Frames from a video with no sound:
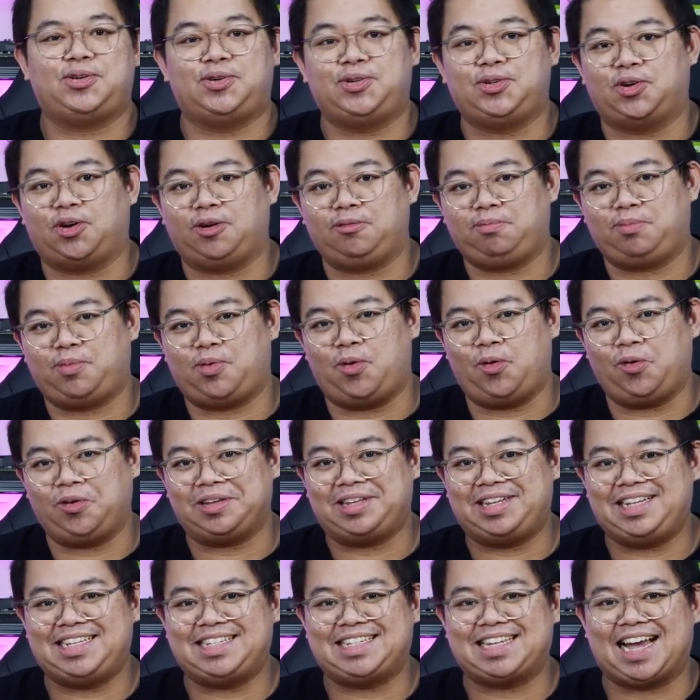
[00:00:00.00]
ดูโน้ตบุ๊ก
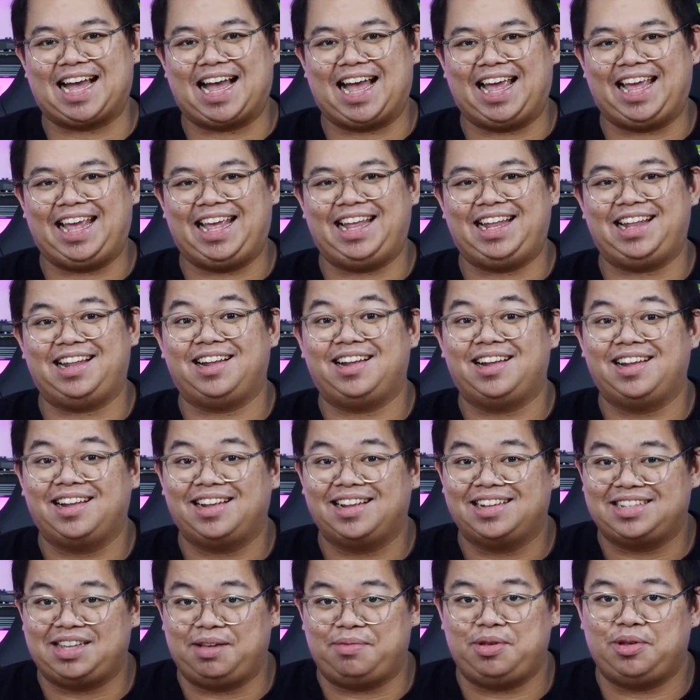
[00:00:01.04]
ที่ใช้
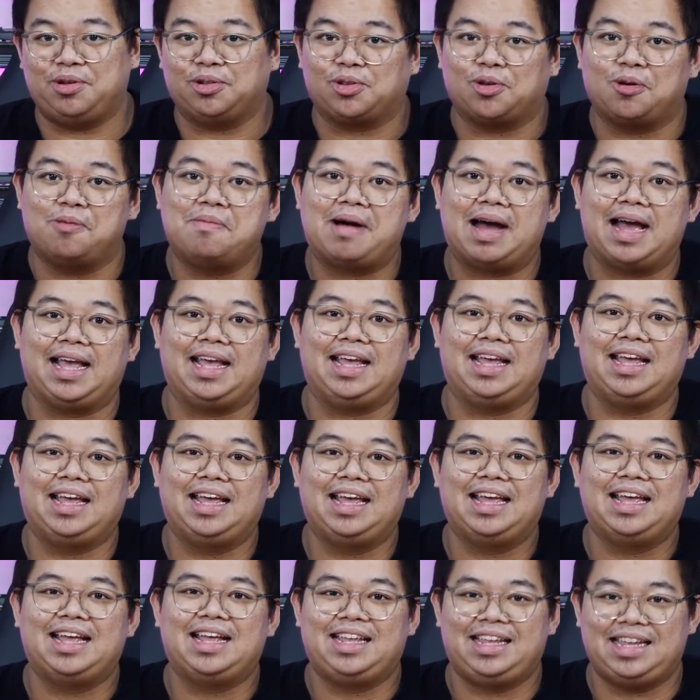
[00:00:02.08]
CPU ตัวใหม่
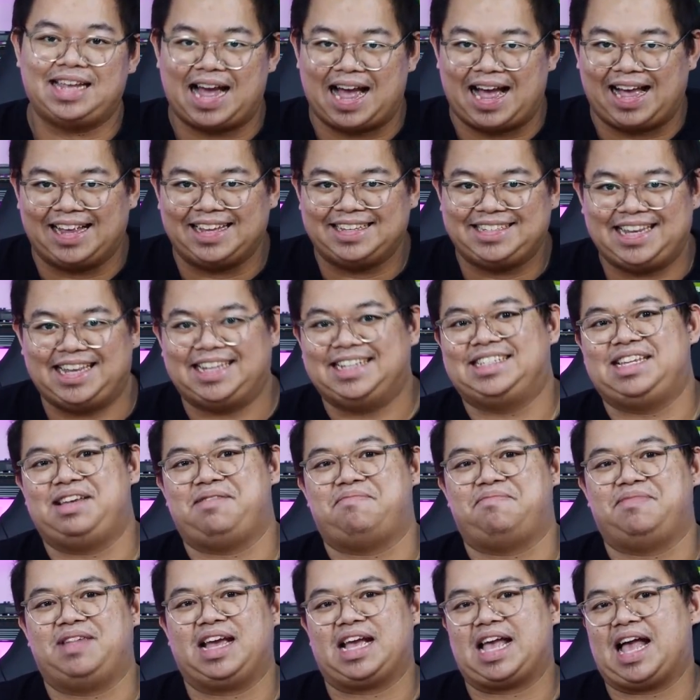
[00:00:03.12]
อย่าง Gen
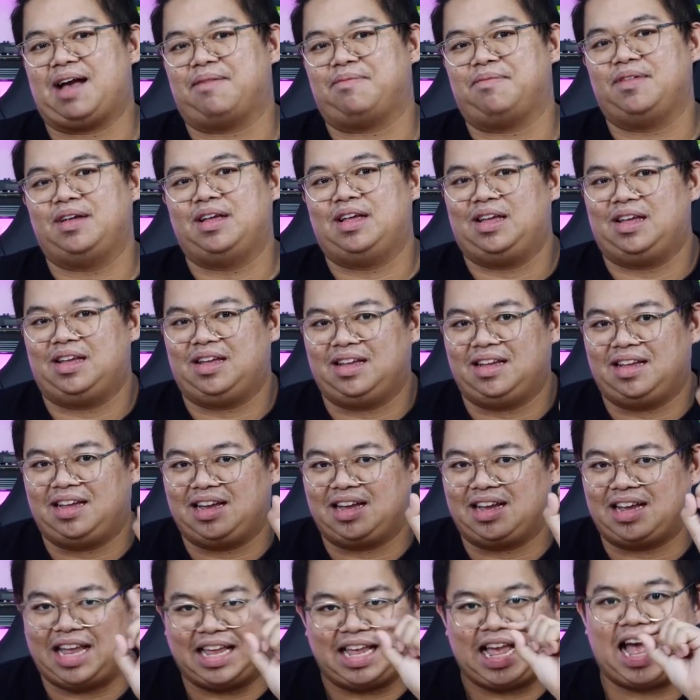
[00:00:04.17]
10นะครับ
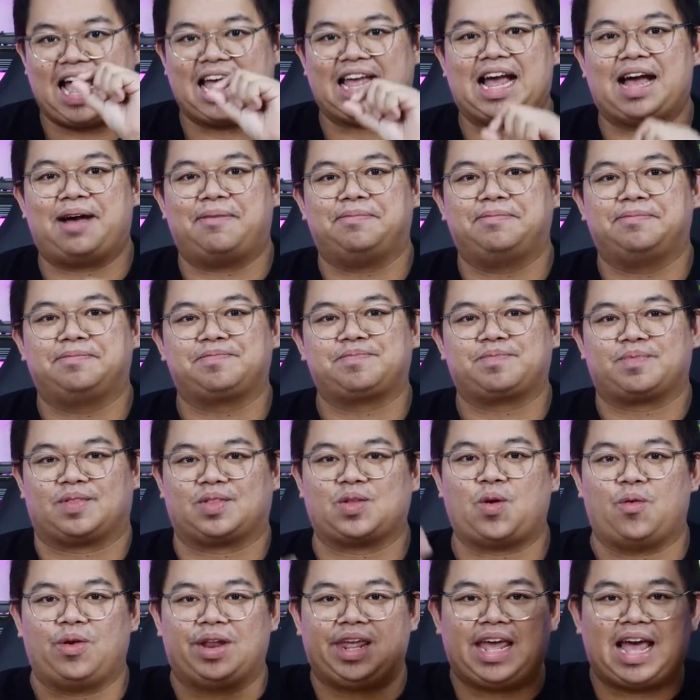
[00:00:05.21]
ง่ายๆครับ
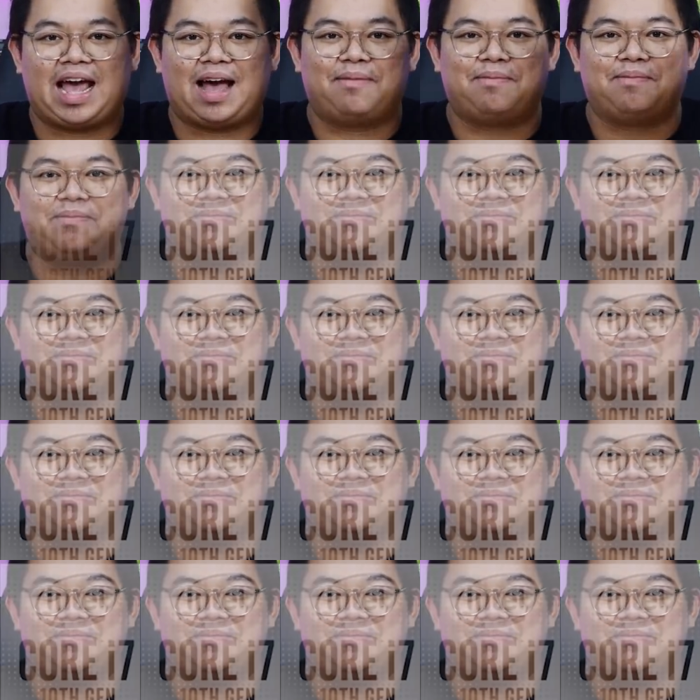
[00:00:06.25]
ตรงนี้ครับ